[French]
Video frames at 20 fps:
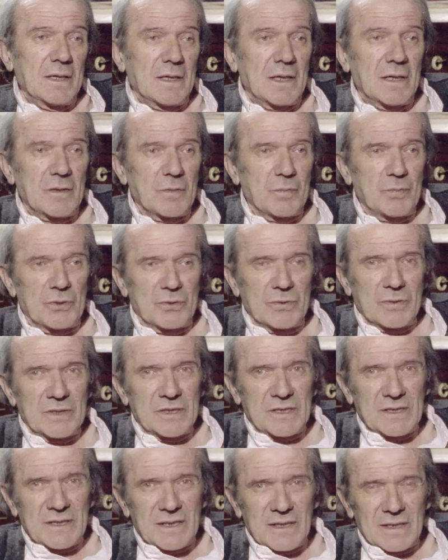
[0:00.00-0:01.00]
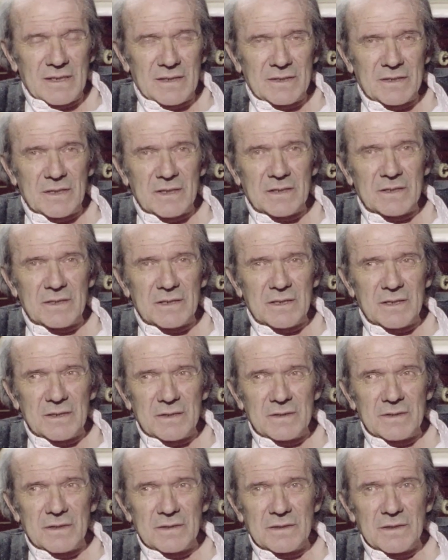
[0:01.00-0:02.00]
Alors pourquoi j'irais les chercher,
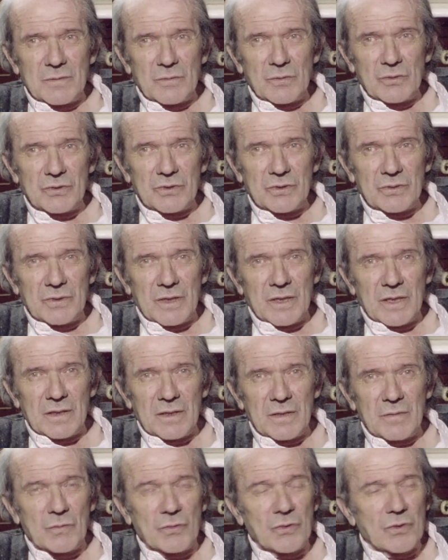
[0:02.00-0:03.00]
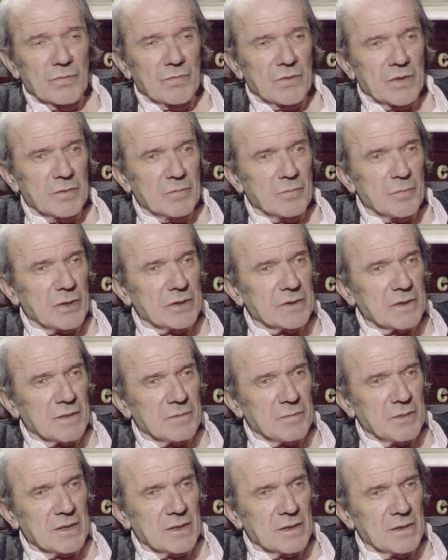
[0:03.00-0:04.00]
ces émotions-là qui ne me conviennent pas très
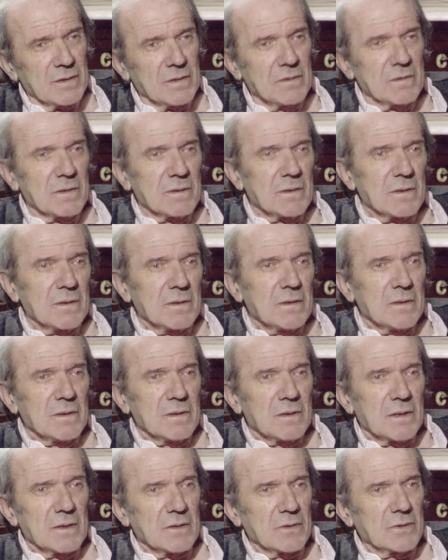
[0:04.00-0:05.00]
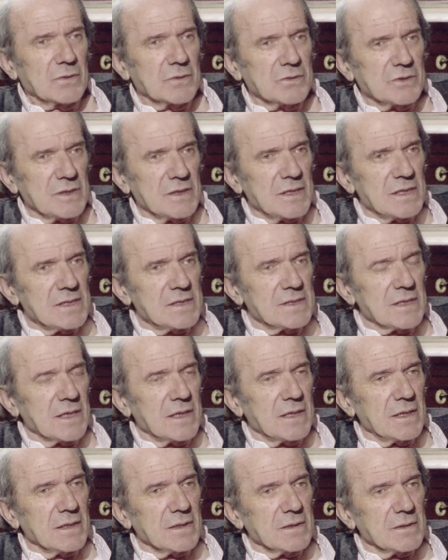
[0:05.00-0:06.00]
bien, alors que je les
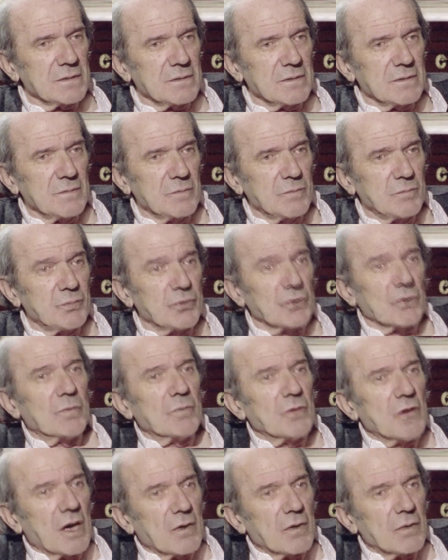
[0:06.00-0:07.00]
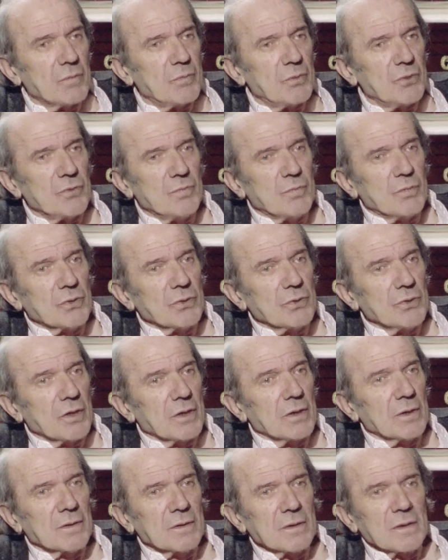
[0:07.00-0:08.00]
ai, pour moi, en plus beau
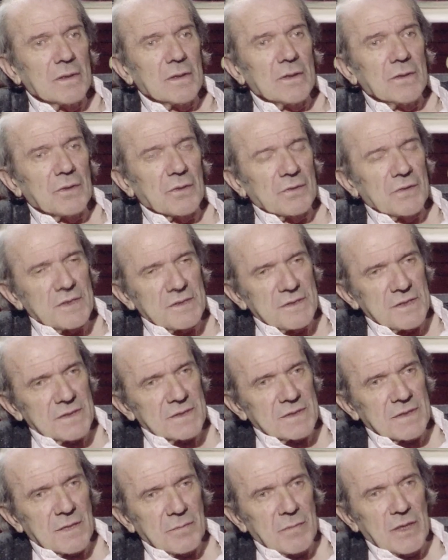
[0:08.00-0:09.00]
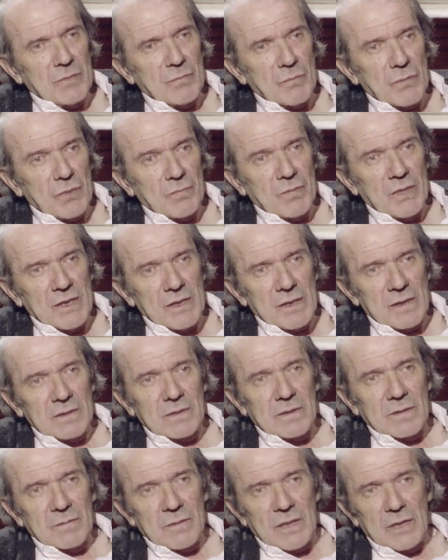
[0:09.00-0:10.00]
dans dans des systèmes immobiles,
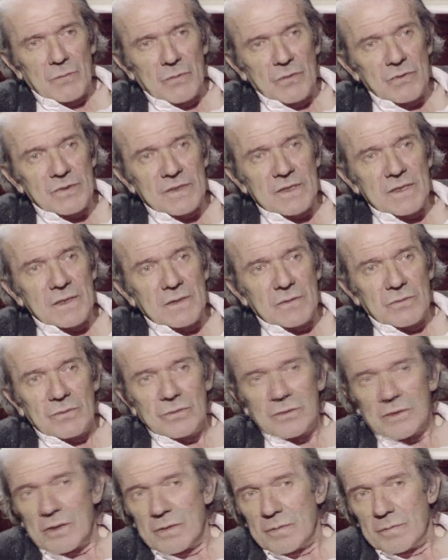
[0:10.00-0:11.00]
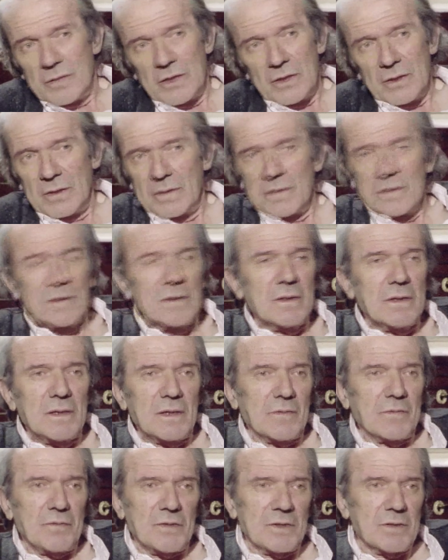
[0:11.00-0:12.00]
comme la musique ou comme euh,
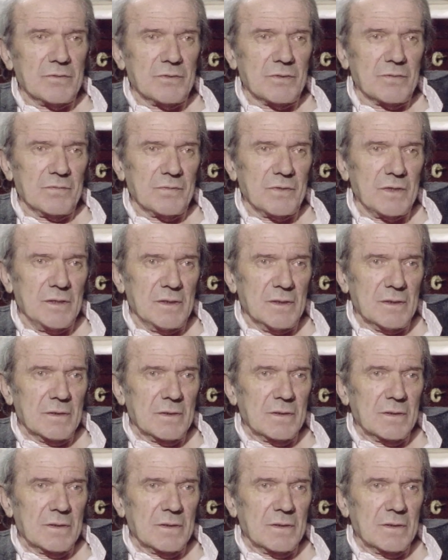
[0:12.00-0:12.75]
la philosophie.